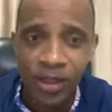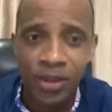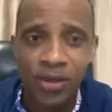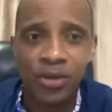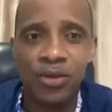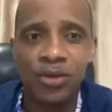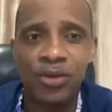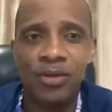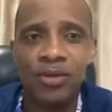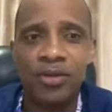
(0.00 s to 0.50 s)

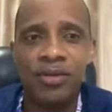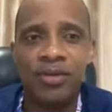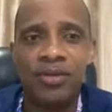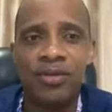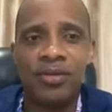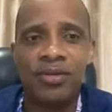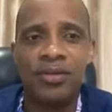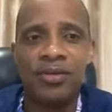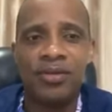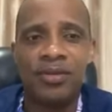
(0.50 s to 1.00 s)
que
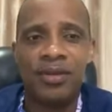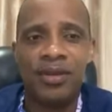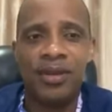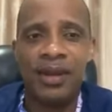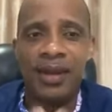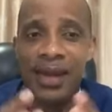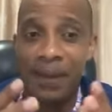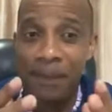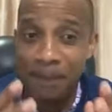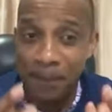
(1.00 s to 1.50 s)

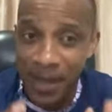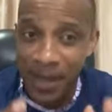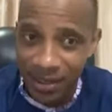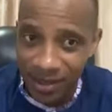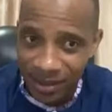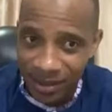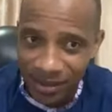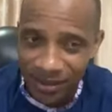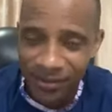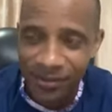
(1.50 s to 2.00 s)
la
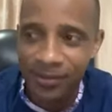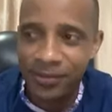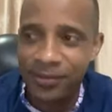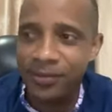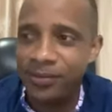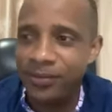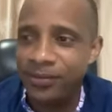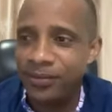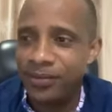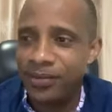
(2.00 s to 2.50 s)
Pâque
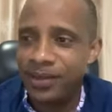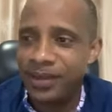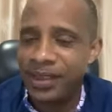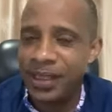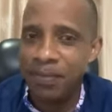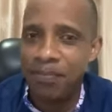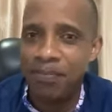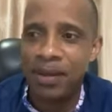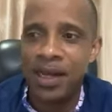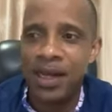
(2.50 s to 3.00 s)

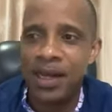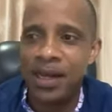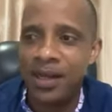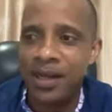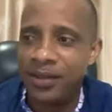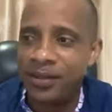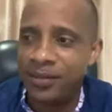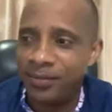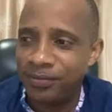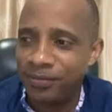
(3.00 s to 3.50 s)
n'est
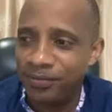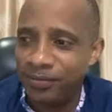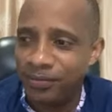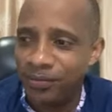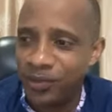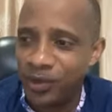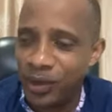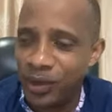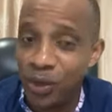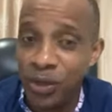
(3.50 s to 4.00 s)
pas
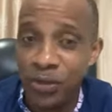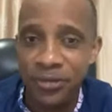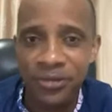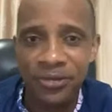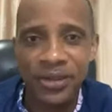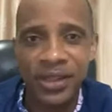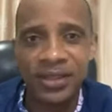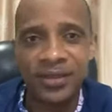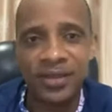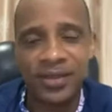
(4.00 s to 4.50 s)
une
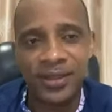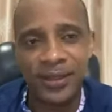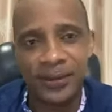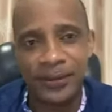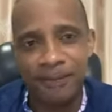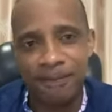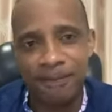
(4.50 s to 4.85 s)
fête